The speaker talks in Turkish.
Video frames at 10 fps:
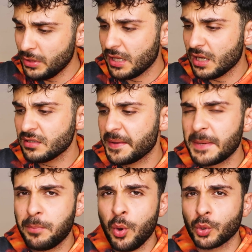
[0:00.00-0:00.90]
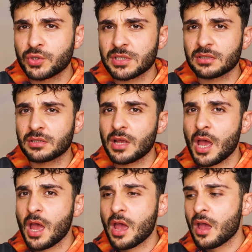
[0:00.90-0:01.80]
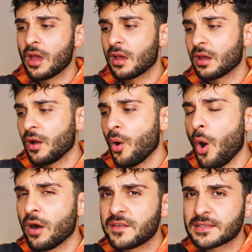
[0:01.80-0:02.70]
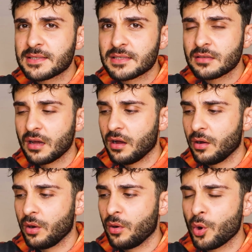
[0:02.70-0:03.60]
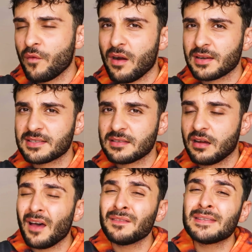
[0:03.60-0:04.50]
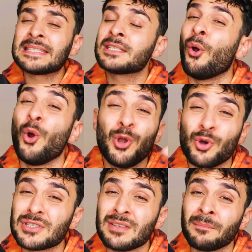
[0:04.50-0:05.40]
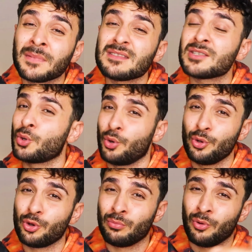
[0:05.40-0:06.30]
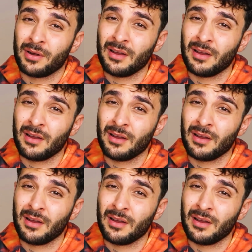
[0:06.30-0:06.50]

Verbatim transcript: Bu ne lan? Harry Potter'ın Hogwarts Hogwarts. Yanlış söylüyorsam da söylüyorum bu